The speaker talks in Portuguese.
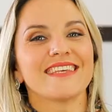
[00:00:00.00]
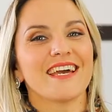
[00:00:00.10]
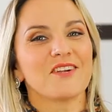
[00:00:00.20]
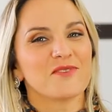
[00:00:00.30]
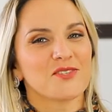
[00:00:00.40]

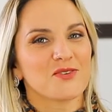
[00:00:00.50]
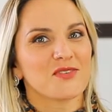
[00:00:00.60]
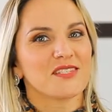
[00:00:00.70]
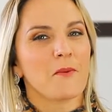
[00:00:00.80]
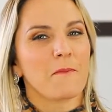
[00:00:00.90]
quer uma
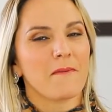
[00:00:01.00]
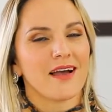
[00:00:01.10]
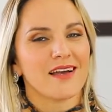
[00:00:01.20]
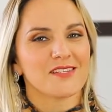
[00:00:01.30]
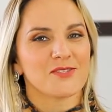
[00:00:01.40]
solução
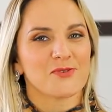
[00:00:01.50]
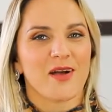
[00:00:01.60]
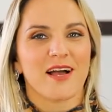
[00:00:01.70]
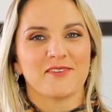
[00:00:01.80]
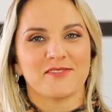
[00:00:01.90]
mais
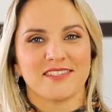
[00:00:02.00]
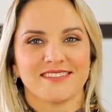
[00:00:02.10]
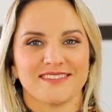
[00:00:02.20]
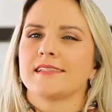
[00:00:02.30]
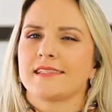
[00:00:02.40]
suave.
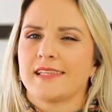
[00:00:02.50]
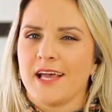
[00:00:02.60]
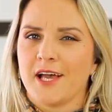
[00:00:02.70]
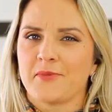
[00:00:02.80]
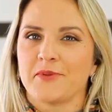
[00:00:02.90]

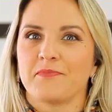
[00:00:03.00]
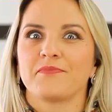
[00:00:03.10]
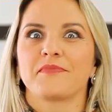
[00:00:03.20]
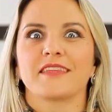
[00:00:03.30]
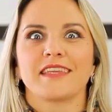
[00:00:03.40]
Sabe,
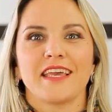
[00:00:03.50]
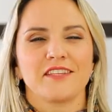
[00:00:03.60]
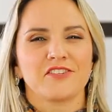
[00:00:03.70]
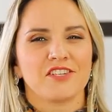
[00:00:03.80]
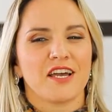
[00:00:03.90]
quer
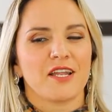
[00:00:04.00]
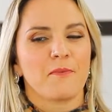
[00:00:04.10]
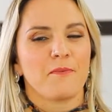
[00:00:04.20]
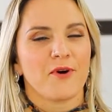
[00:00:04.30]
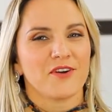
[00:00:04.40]
deixar a
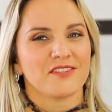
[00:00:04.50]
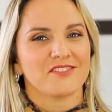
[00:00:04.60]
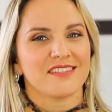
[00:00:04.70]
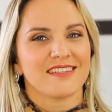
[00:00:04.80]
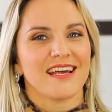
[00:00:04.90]
porta
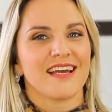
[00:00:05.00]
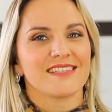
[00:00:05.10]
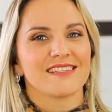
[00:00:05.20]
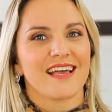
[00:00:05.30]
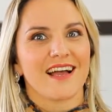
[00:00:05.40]
de
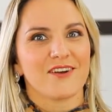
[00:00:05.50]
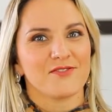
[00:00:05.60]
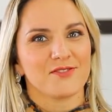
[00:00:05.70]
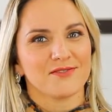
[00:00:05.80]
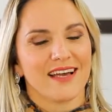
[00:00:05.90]
trás à
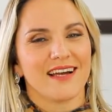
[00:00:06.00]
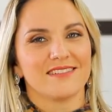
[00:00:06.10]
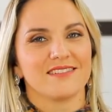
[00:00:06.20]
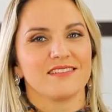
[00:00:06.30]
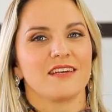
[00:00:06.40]

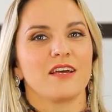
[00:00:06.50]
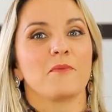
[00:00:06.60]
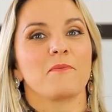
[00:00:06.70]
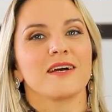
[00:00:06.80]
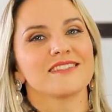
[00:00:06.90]
vontade,
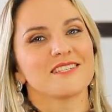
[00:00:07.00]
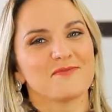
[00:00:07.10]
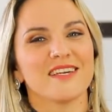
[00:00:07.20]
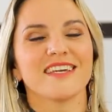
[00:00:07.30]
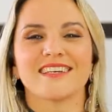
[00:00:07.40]
mas
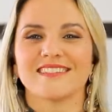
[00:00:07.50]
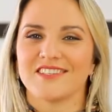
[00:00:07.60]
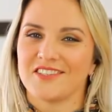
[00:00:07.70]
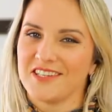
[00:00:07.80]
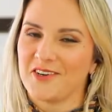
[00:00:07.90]
também quer
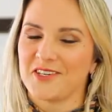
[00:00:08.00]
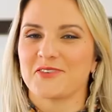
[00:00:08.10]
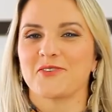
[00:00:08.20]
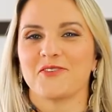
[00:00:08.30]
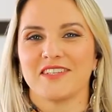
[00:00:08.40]
sentir a hora
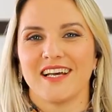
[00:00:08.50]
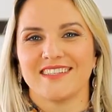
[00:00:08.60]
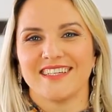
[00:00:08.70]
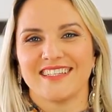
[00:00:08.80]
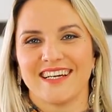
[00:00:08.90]
que o
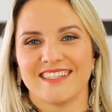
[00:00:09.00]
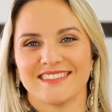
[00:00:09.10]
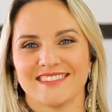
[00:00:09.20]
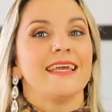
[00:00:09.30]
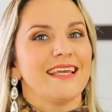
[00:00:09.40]
convidado entrar.
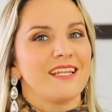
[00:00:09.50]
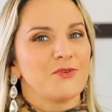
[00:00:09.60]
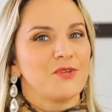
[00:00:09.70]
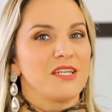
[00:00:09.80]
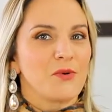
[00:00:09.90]
Ele
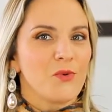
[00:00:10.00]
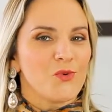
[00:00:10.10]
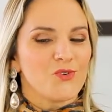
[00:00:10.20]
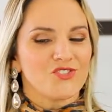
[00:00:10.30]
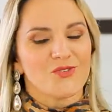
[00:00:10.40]
une
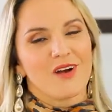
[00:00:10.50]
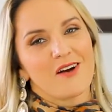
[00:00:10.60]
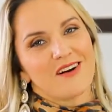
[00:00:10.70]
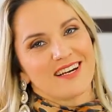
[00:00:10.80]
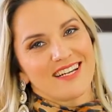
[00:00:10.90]
o útil
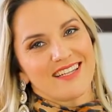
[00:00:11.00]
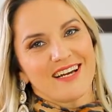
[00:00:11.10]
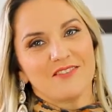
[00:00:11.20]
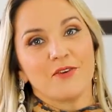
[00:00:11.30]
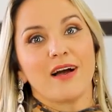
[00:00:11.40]
ao
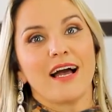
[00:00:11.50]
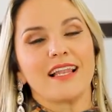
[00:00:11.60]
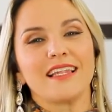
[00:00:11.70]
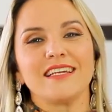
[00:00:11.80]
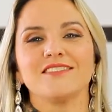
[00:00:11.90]
agradável.
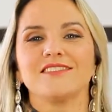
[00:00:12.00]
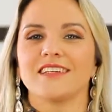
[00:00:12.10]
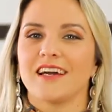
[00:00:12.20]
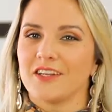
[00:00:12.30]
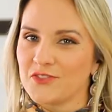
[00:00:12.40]
Além de
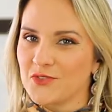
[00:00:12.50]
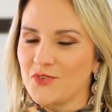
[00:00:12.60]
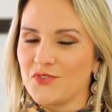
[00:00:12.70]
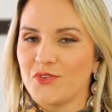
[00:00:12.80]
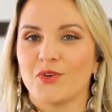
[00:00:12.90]
tirar o
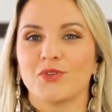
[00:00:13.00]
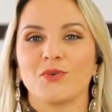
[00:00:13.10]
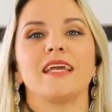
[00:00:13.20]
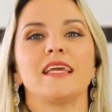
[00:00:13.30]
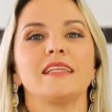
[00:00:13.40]

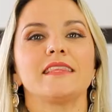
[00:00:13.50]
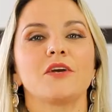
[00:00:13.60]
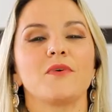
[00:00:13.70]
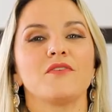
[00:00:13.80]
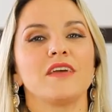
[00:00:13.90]
desconforto, ele
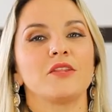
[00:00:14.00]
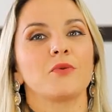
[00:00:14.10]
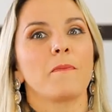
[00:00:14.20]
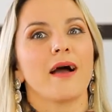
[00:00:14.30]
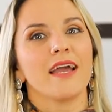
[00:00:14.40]
tem um
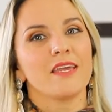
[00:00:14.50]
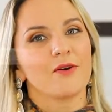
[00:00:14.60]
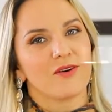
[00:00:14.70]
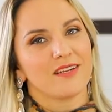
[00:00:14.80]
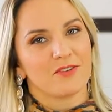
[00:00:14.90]
efeito
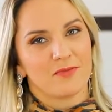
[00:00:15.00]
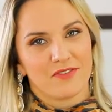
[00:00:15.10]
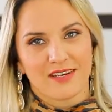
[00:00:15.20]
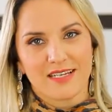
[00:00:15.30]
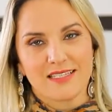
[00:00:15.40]
maior na
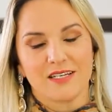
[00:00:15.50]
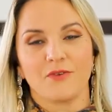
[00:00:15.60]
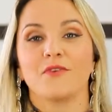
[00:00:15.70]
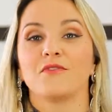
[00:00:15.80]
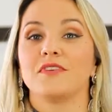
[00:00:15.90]

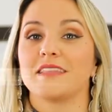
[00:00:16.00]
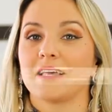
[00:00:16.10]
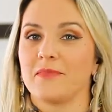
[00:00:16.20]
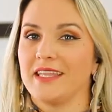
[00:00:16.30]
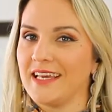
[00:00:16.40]
lubrificação.
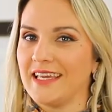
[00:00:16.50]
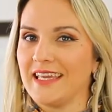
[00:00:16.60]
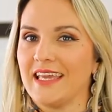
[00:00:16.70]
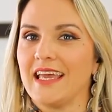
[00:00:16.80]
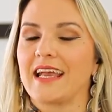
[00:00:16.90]
Vitamina
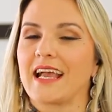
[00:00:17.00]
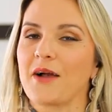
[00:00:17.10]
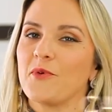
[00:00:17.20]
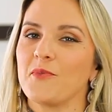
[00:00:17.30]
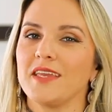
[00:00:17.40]
E,
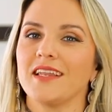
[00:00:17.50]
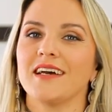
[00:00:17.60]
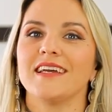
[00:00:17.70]
camomila